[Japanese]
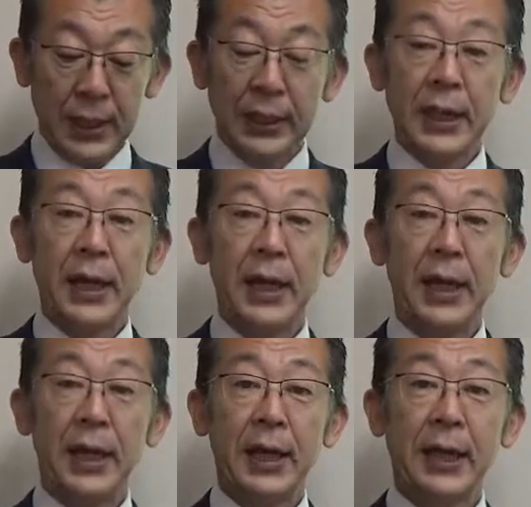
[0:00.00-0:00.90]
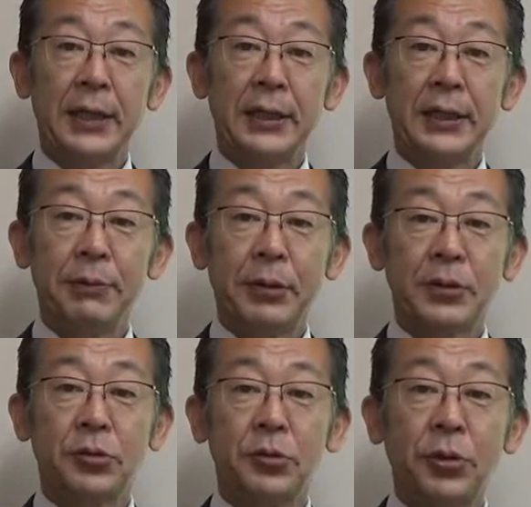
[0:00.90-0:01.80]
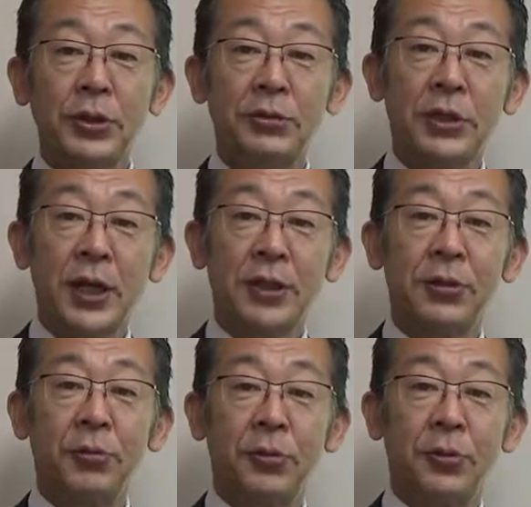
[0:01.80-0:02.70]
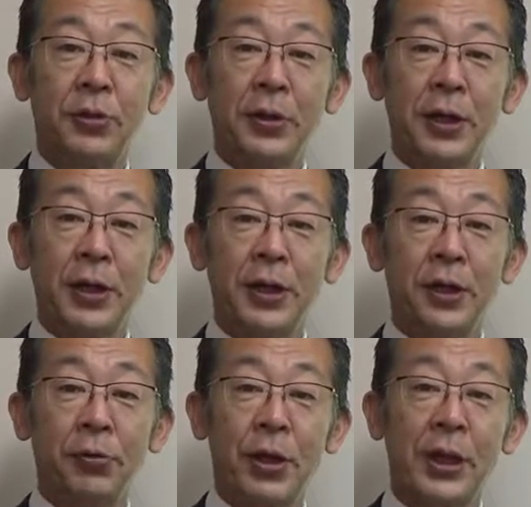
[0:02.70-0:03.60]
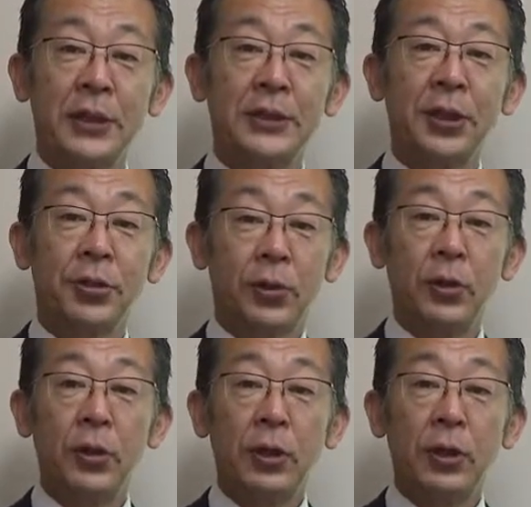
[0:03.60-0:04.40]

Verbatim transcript: で、えー、しつこいゆるキャラっていうのも変な表現なんですけど